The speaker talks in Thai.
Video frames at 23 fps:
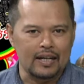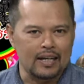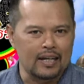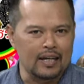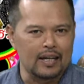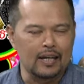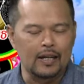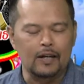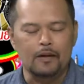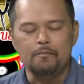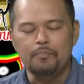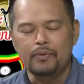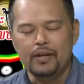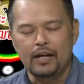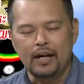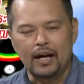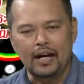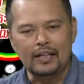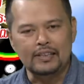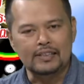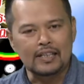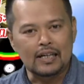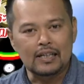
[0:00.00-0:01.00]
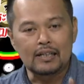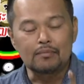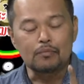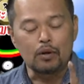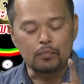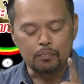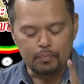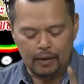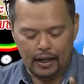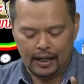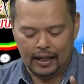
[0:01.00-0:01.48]
ดีๆกันสักหนึ่งบ
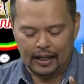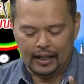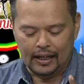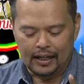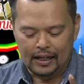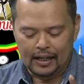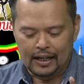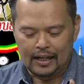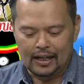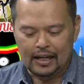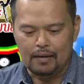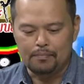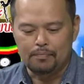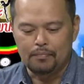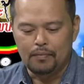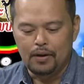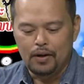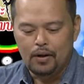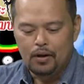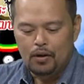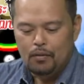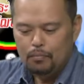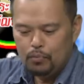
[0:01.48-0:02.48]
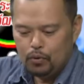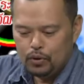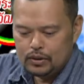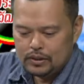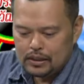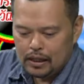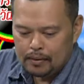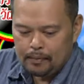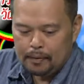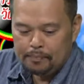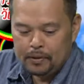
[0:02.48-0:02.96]
ทเพลงนะครับผู้
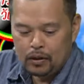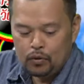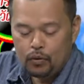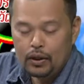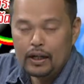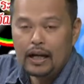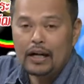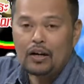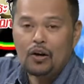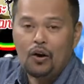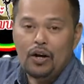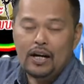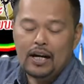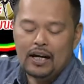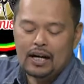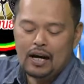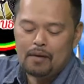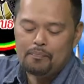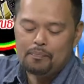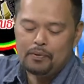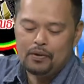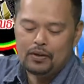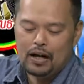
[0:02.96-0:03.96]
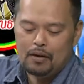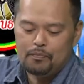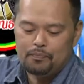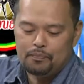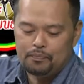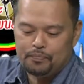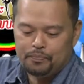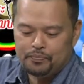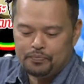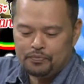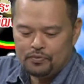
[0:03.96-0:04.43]
สนับสนุนกันก่อนนะครับพี่น้องครับ
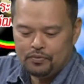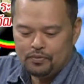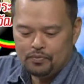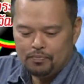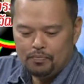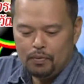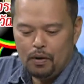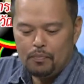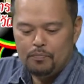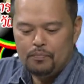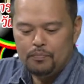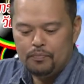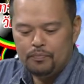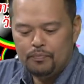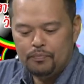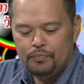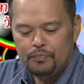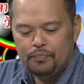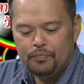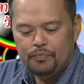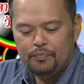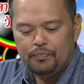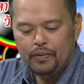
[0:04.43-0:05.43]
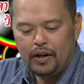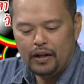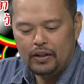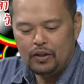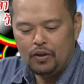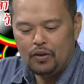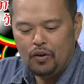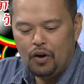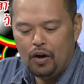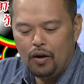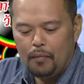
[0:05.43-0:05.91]
ผมก็ต้
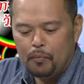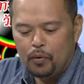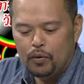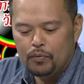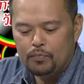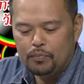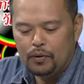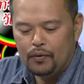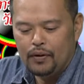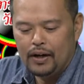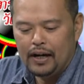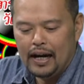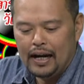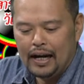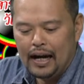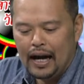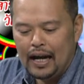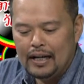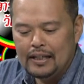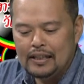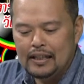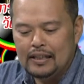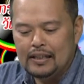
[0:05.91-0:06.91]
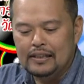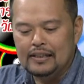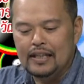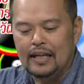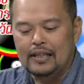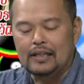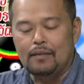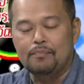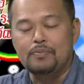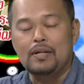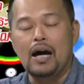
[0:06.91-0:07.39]
องขอขอบคุณเพราะว่ารายการจะยืนยั
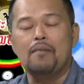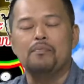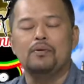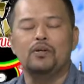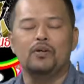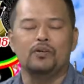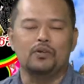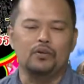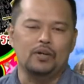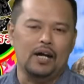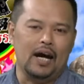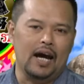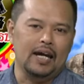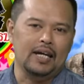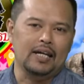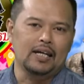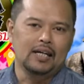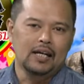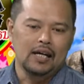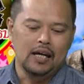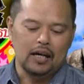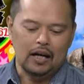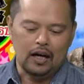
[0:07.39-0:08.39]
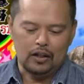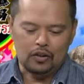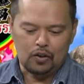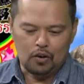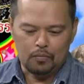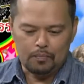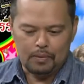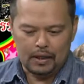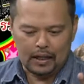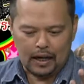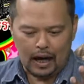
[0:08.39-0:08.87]
ดรับใจพี่น้องอยู่ได้ก็ต้อ
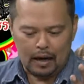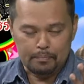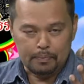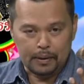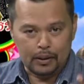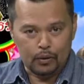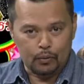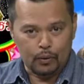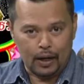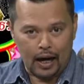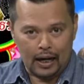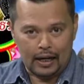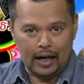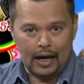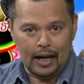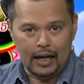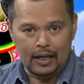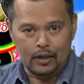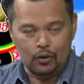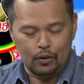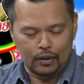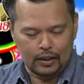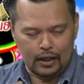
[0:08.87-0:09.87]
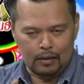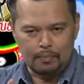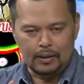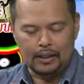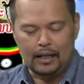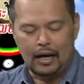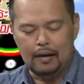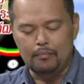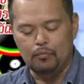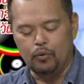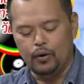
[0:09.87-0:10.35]
งมีการเปิดโอกาสให้โดยท่านประ
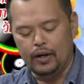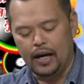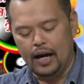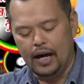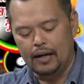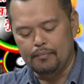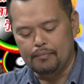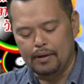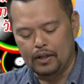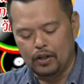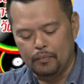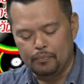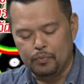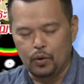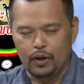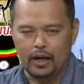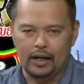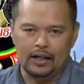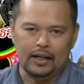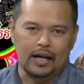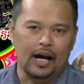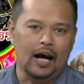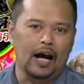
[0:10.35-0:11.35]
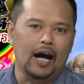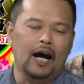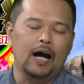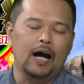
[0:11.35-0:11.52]
ธานบริหารมานพตัวการค้า